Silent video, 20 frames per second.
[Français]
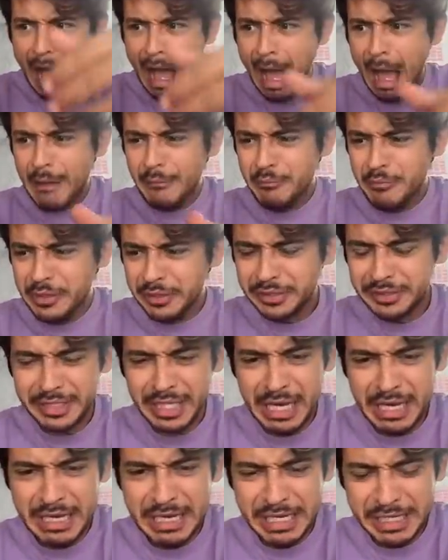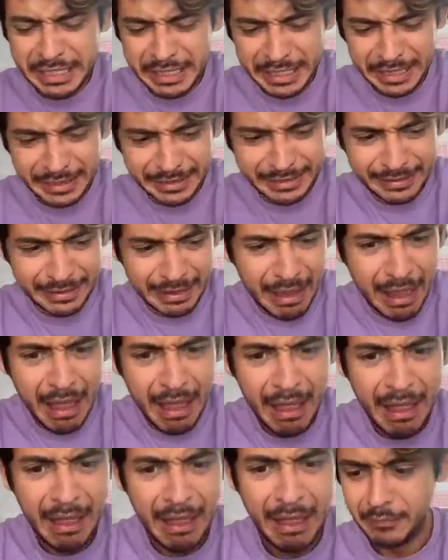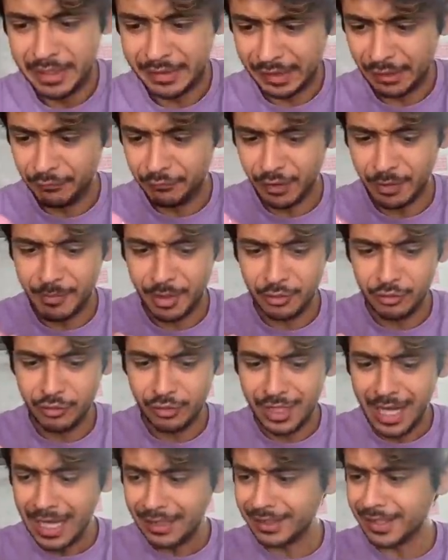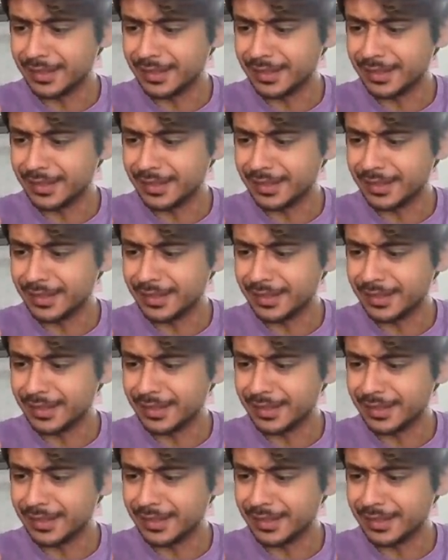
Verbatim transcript: mais c'est liquide Mais c'est vraiment une glace,